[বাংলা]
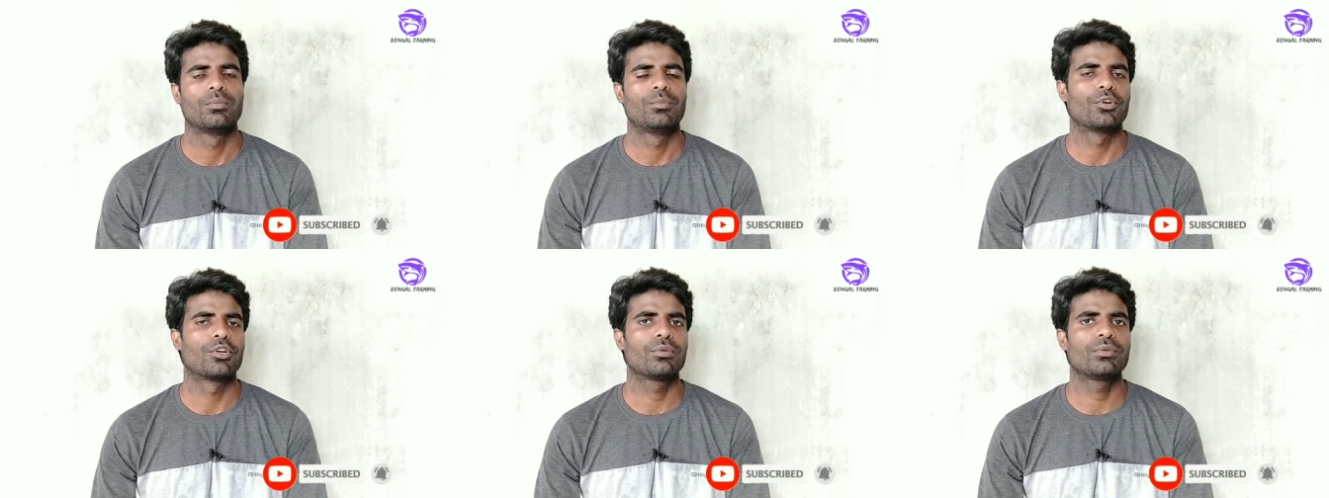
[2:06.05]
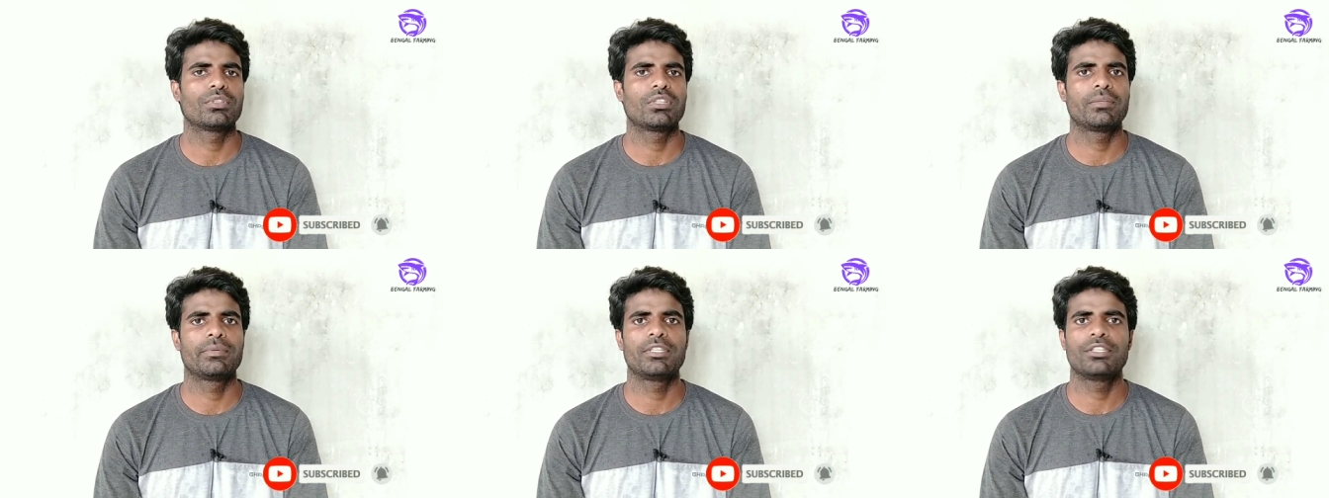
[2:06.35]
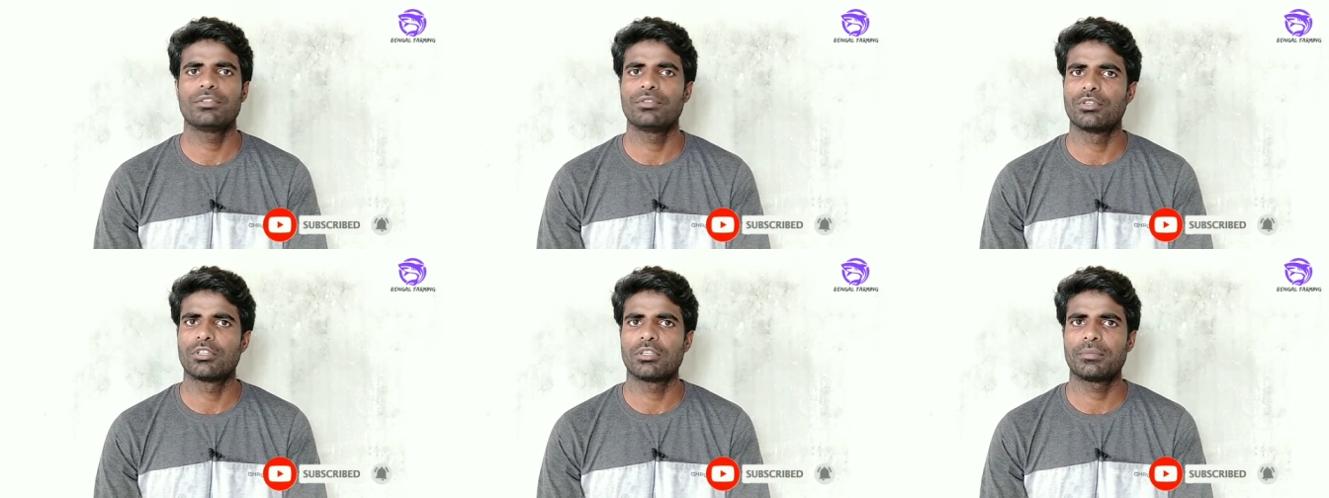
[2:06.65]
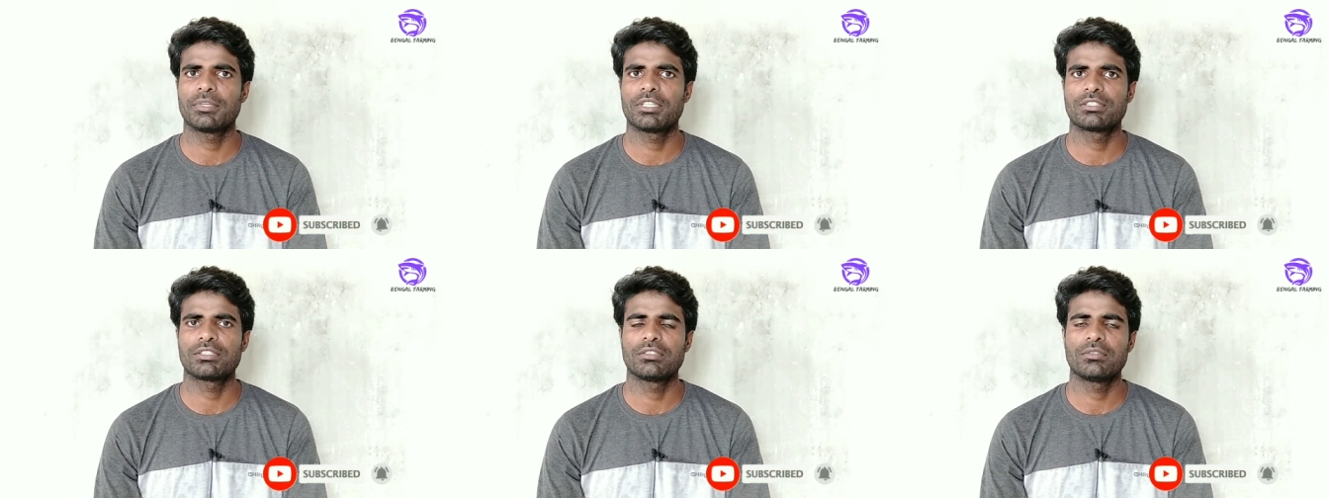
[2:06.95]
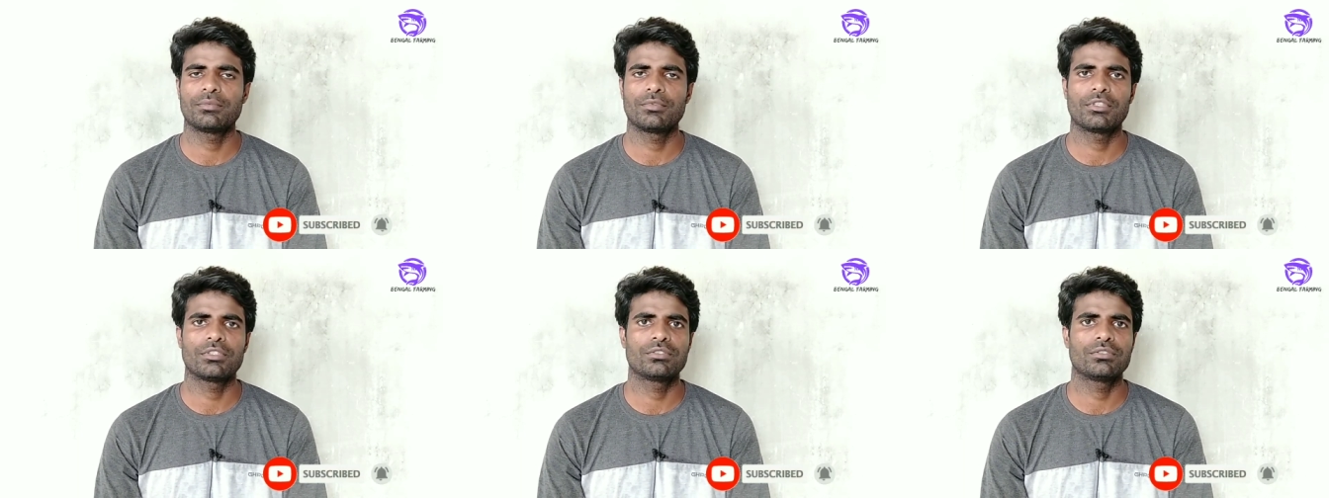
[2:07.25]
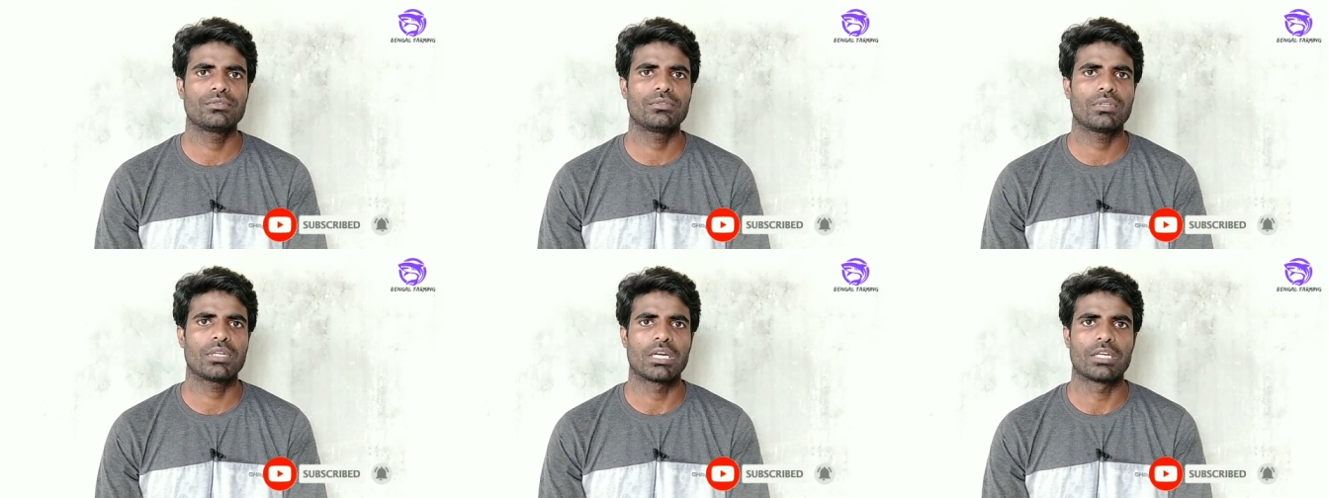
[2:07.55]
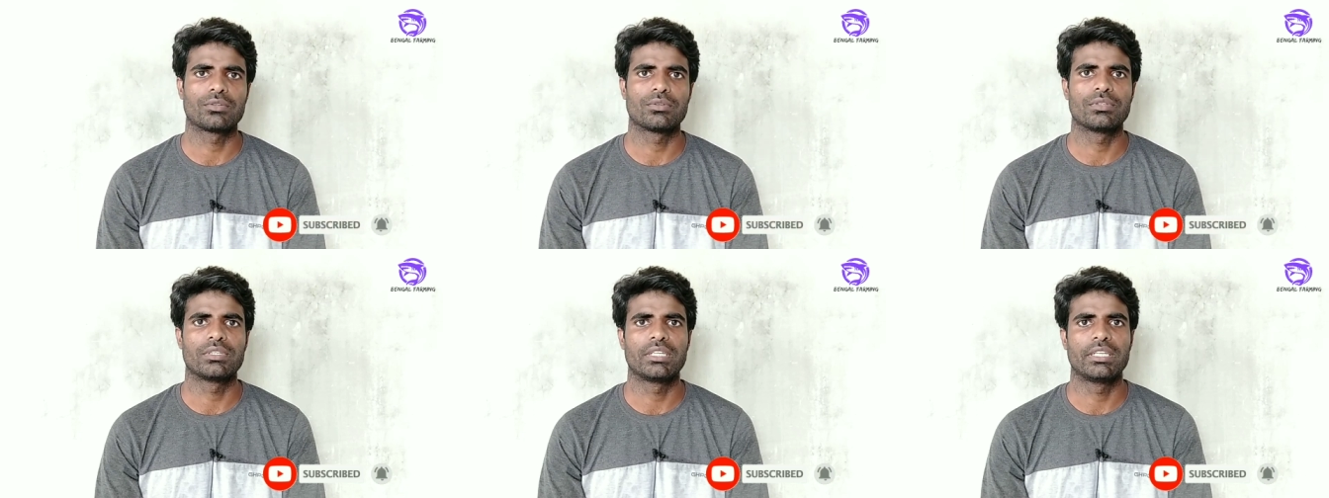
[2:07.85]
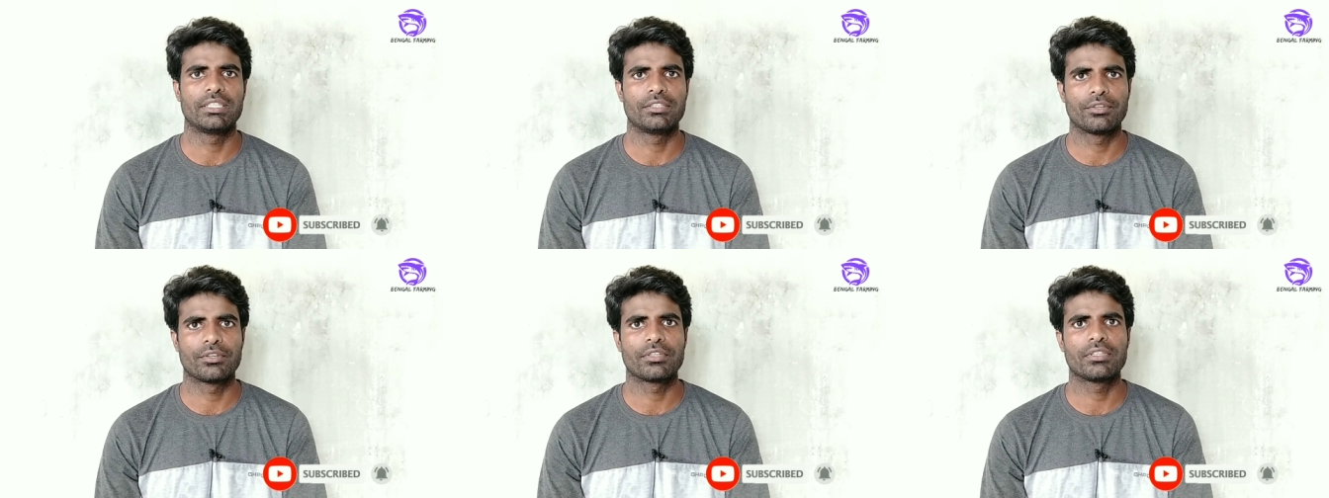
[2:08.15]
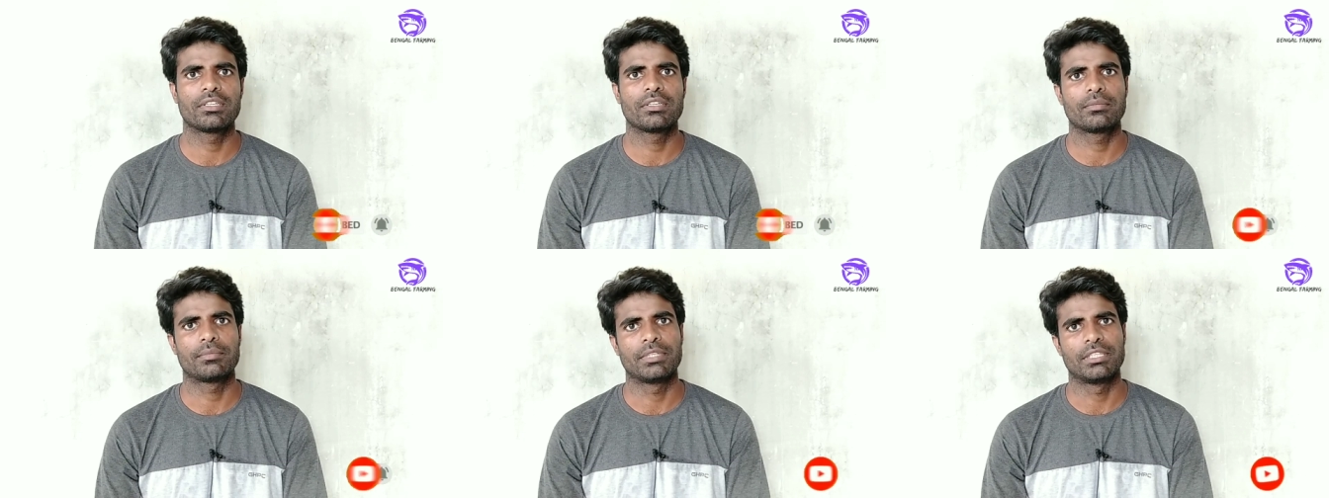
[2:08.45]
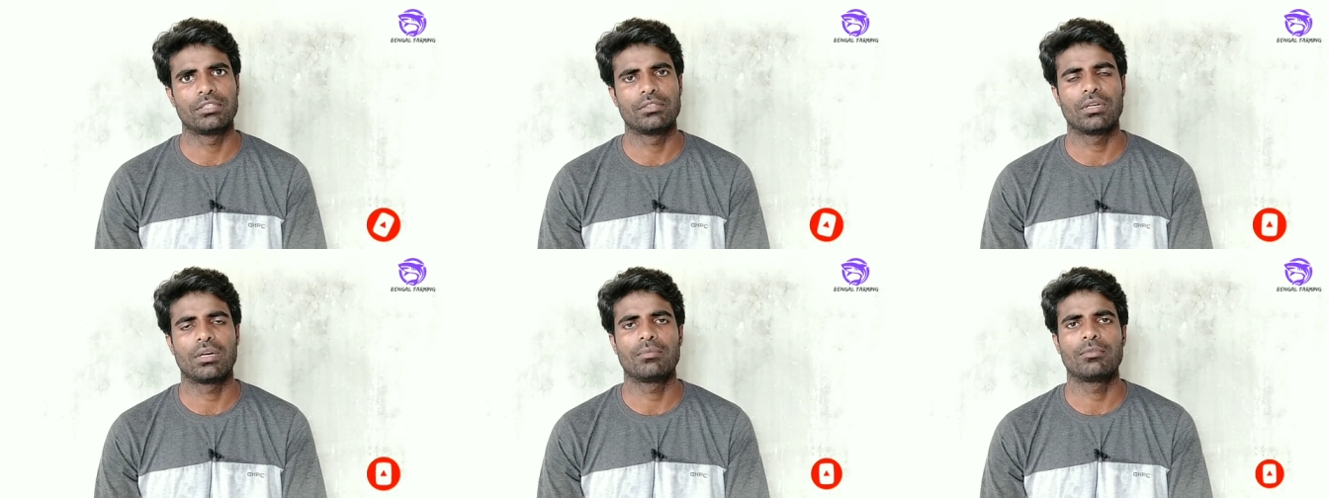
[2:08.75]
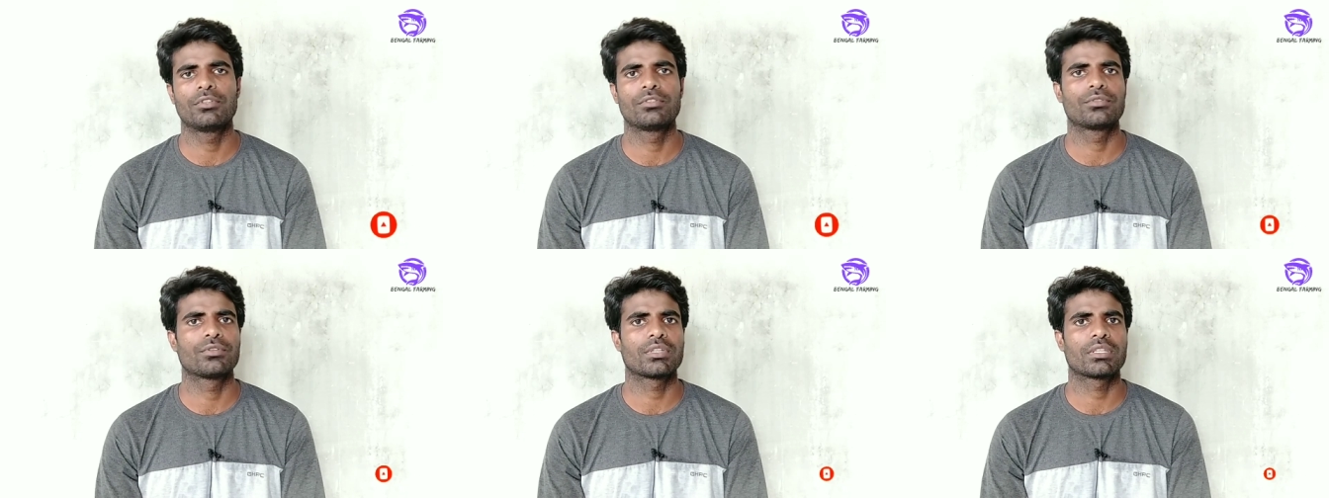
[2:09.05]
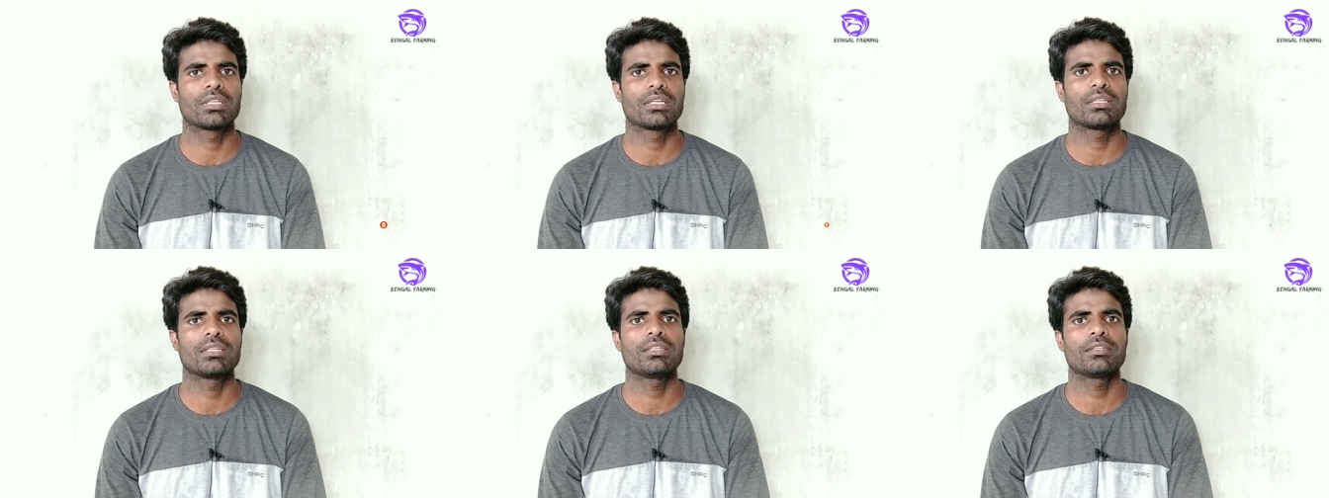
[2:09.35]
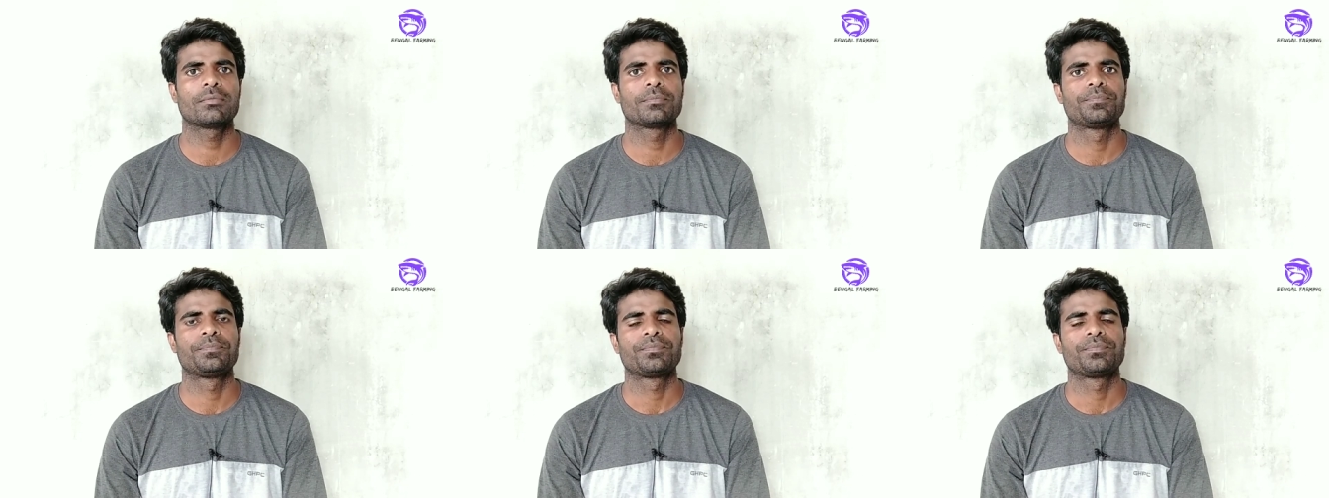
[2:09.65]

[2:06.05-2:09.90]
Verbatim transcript: পরবর্তী ভিডিও নোটিফিকেশান পাওয়ার জন্য কারণ এই ধরনের ভিডিও আপলোড করে থাকে